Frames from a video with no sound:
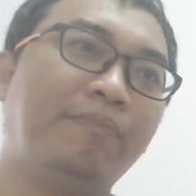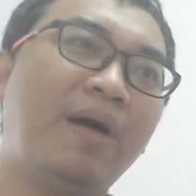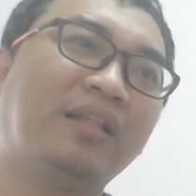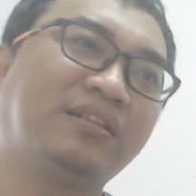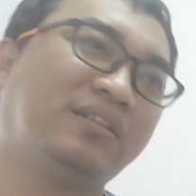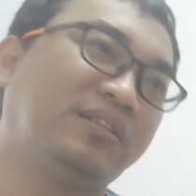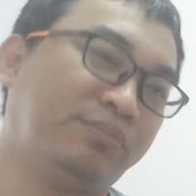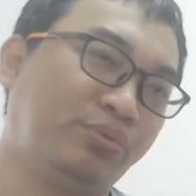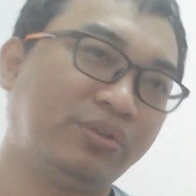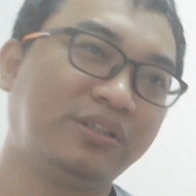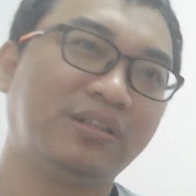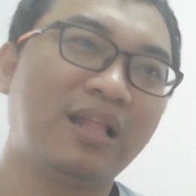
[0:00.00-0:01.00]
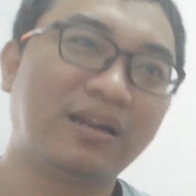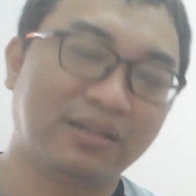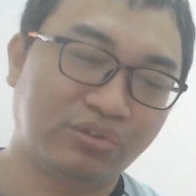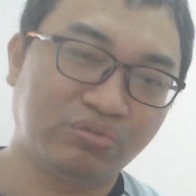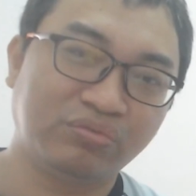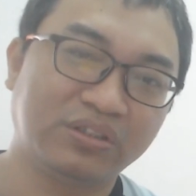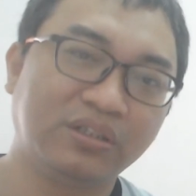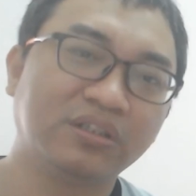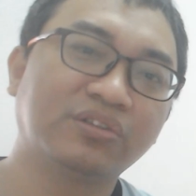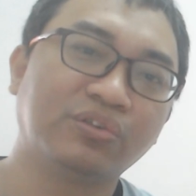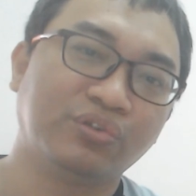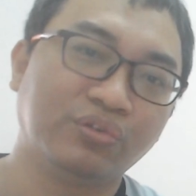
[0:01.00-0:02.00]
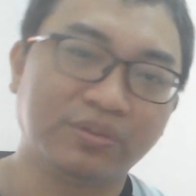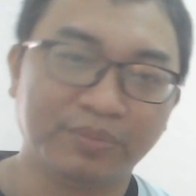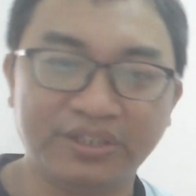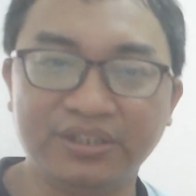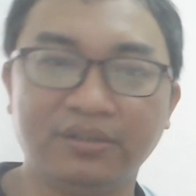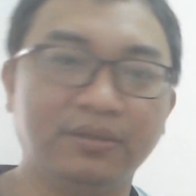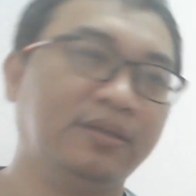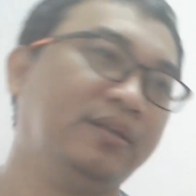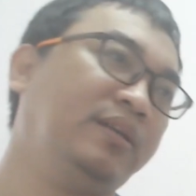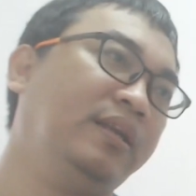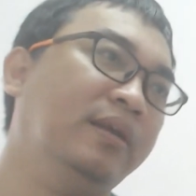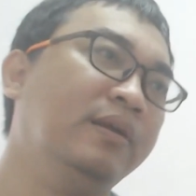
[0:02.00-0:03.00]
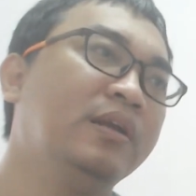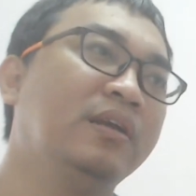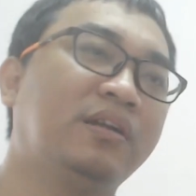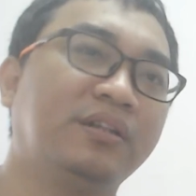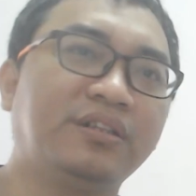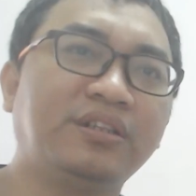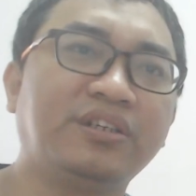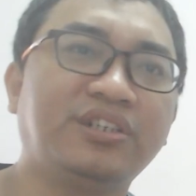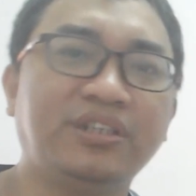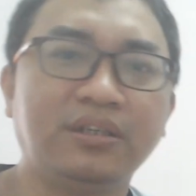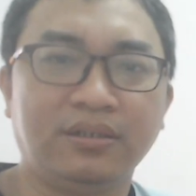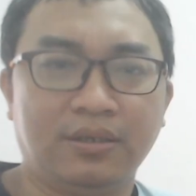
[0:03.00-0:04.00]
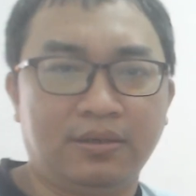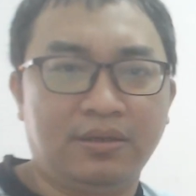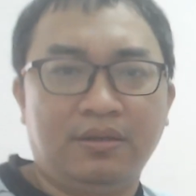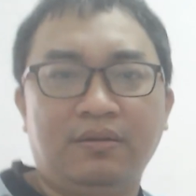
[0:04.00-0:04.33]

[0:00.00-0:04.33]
八字只不过是让你出生的时候有什么性能而已。可是这个性能呢，